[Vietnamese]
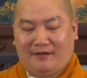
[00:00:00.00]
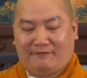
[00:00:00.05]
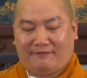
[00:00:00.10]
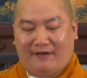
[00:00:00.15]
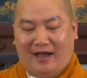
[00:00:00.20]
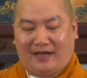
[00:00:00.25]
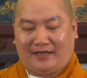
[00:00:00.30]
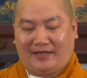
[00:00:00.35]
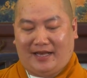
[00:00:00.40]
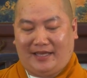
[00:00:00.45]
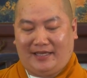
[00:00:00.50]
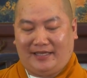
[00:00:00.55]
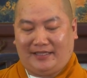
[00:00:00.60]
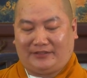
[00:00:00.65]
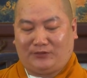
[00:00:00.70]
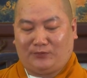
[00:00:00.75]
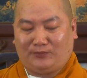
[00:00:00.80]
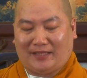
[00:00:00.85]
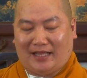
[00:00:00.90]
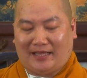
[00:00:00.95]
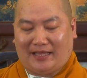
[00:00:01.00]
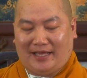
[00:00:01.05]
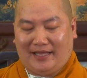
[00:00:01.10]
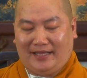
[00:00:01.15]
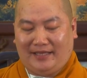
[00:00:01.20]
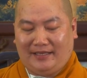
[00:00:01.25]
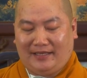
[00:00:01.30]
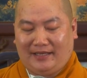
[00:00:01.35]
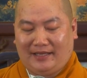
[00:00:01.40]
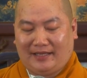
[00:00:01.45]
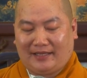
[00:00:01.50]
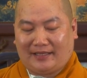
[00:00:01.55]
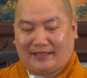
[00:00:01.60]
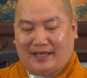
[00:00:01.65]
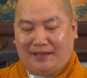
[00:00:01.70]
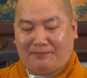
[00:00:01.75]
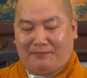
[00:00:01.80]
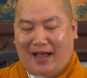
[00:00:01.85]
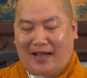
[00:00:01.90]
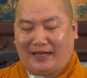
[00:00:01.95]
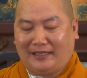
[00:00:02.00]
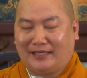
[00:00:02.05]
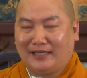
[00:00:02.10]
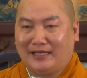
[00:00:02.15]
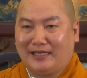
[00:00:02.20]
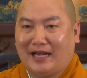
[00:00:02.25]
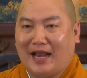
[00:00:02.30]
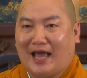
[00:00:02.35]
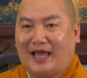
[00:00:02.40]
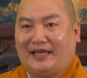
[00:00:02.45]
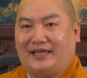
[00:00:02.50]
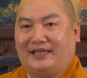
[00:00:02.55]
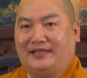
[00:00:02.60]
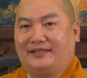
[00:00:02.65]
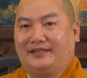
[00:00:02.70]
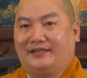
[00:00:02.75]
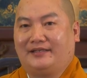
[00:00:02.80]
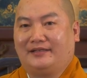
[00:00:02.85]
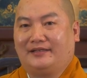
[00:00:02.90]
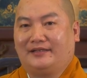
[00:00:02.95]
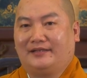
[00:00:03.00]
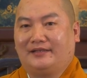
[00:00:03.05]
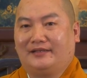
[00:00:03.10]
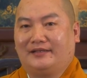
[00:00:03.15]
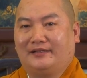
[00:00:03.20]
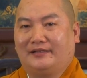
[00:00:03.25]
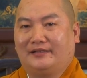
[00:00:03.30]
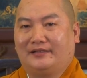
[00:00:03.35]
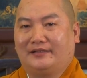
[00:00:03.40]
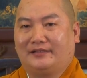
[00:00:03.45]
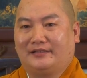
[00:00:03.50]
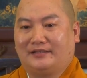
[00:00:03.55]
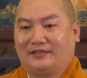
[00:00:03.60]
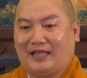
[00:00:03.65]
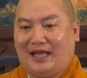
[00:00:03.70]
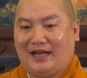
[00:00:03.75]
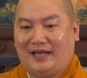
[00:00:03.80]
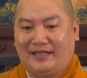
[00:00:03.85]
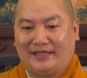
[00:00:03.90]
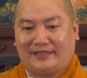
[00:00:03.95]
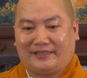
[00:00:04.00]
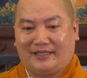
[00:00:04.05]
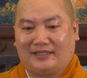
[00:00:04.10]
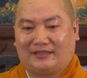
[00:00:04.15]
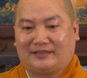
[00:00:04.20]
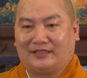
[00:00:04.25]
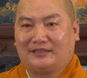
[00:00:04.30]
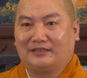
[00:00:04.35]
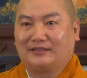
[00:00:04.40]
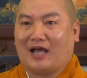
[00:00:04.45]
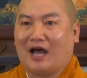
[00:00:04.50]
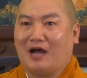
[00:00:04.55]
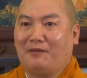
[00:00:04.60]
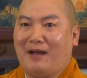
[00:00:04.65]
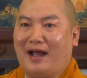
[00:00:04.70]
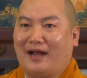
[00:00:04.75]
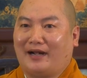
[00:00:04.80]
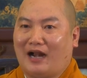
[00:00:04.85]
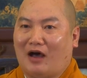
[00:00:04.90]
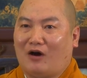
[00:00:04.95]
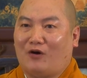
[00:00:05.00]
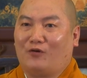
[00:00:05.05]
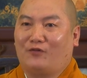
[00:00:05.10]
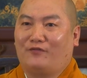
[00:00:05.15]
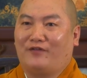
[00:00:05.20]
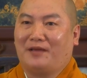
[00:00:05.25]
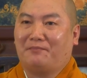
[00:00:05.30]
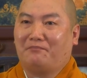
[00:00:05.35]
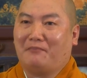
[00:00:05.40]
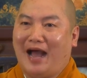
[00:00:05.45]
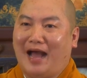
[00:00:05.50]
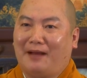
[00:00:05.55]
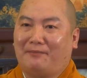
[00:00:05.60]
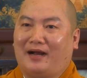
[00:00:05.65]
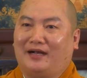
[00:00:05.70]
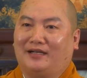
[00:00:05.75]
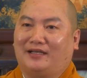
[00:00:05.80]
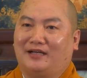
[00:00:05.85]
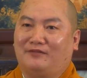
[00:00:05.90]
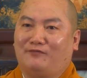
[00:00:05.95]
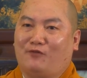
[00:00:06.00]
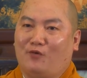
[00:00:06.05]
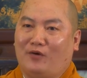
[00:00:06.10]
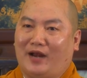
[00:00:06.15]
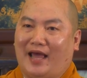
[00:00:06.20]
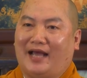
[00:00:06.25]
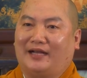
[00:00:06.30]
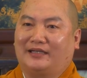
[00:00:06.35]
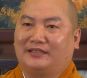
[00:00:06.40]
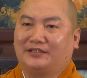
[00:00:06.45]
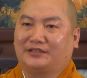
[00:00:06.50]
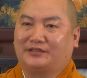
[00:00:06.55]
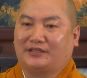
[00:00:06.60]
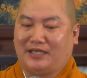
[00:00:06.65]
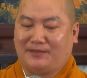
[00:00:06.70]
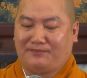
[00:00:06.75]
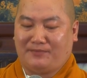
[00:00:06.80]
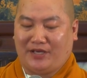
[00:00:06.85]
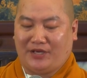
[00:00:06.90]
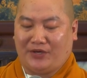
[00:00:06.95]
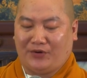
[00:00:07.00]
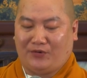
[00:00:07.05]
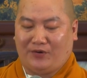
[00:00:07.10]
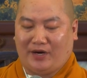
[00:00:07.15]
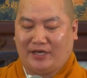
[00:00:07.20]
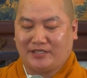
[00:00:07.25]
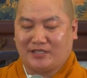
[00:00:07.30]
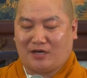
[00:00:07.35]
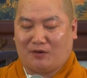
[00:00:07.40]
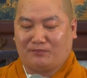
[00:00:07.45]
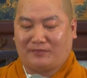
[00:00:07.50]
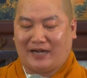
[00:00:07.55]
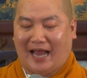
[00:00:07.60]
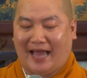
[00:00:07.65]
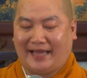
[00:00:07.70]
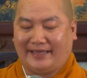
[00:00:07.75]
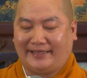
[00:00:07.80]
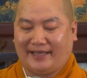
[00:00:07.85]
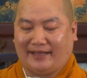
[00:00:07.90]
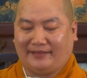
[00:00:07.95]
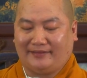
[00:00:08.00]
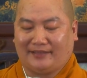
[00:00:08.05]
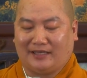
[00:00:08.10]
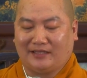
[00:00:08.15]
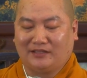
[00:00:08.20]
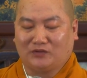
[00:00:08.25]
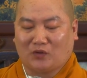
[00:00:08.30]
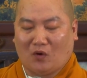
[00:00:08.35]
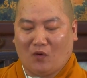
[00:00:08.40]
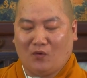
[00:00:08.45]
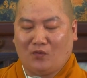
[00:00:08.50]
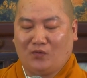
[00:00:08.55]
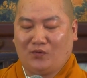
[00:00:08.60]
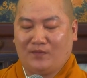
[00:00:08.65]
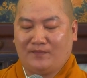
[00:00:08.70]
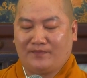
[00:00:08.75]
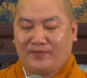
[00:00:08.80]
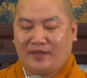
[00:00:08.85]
Và ở đây chúng ta thấy cái bản kinh này người ta liệt dịch từ thở ban đầu về ba bản kinh Vu Lan được tìm hiểu ở trong Đại Chánh Tân Tu,